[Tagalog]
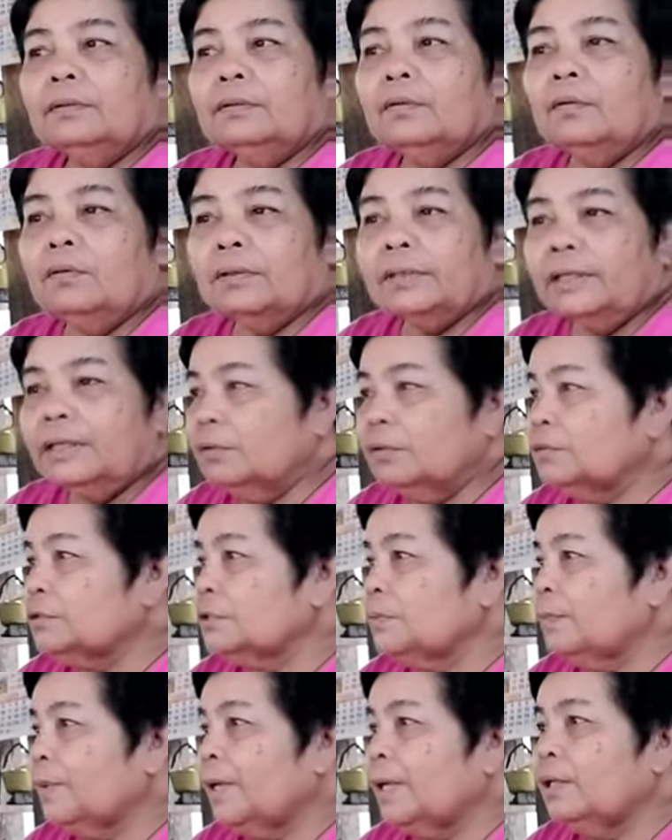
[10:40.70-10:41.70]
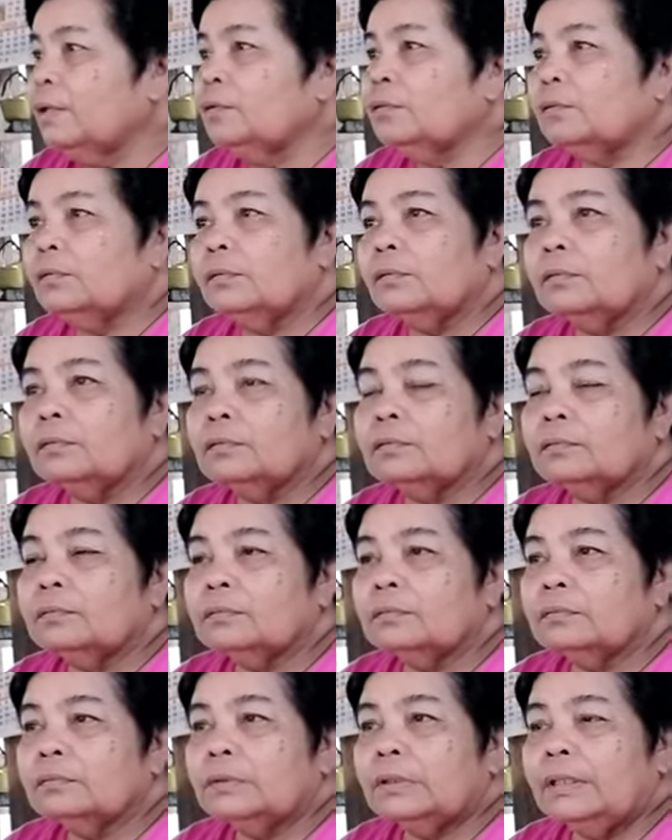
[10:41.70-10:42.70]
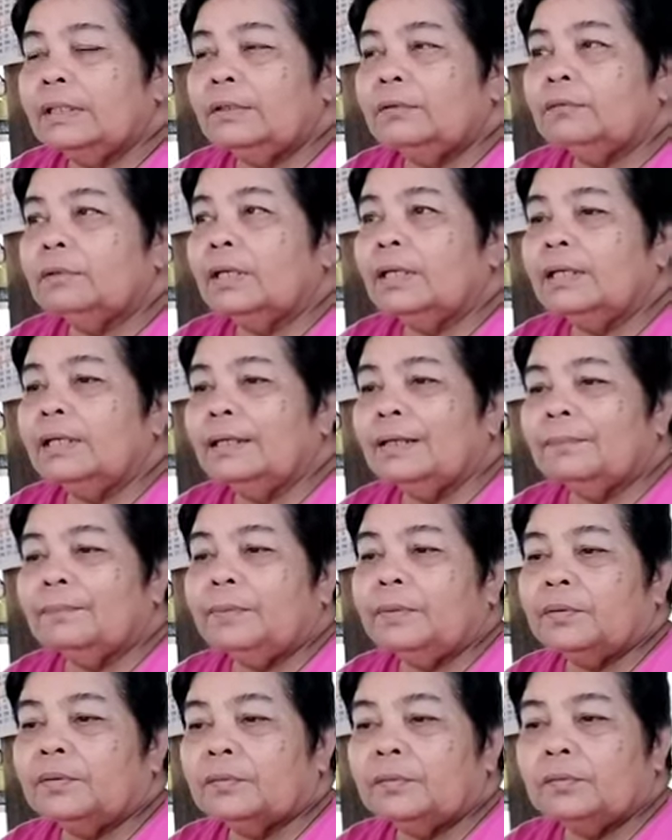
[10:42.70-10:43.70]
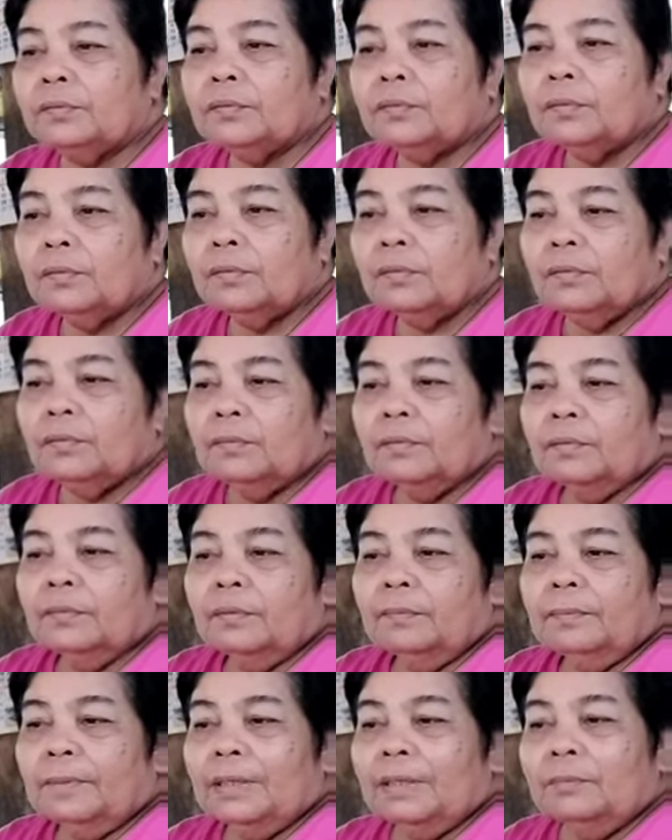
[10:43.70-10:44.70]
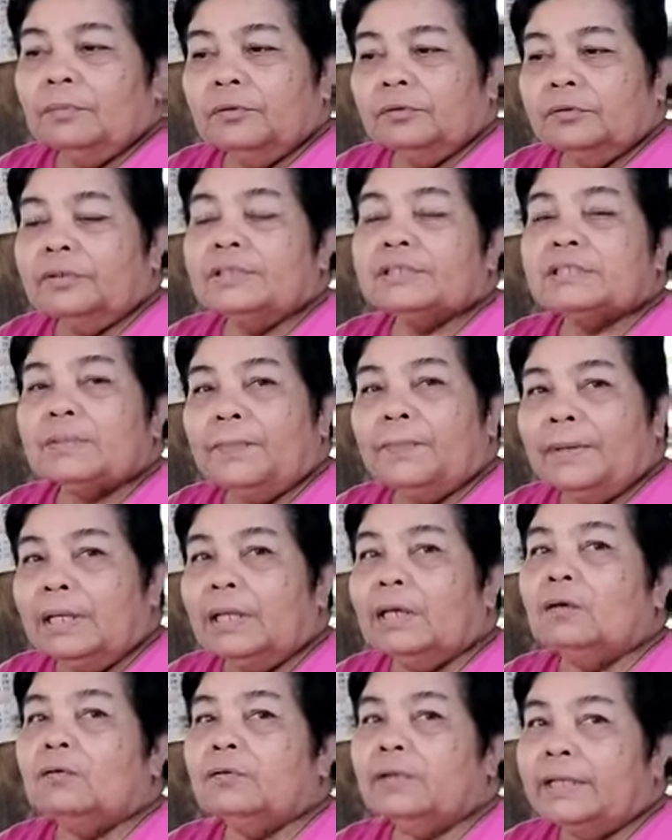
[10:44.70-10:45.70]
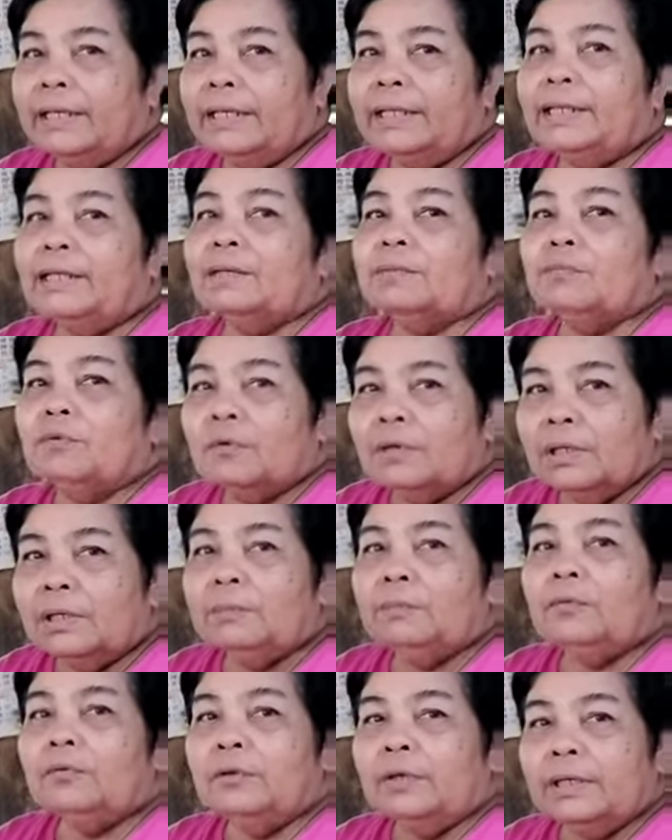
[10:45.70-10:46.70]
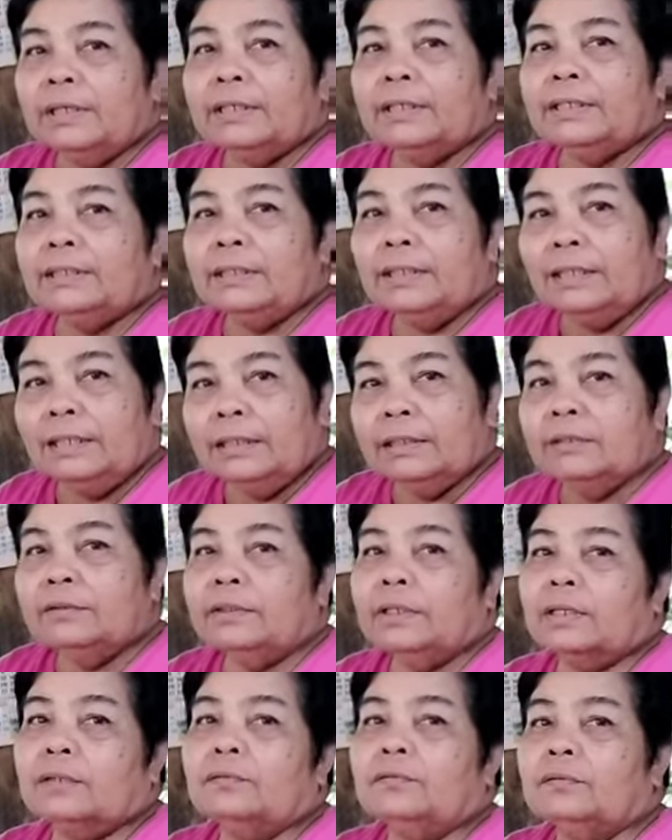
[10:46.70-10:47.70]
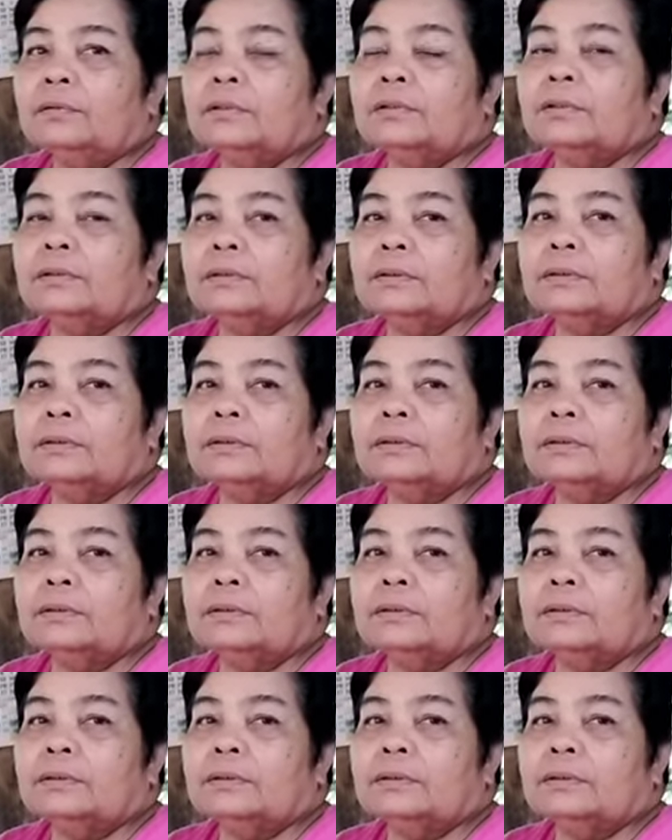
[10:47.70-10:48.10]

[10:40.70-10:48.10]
Okay ra ko sa plano ng anak pero Pagabot niya sa panahon na anak mo claim mo nang igidili ginako ni.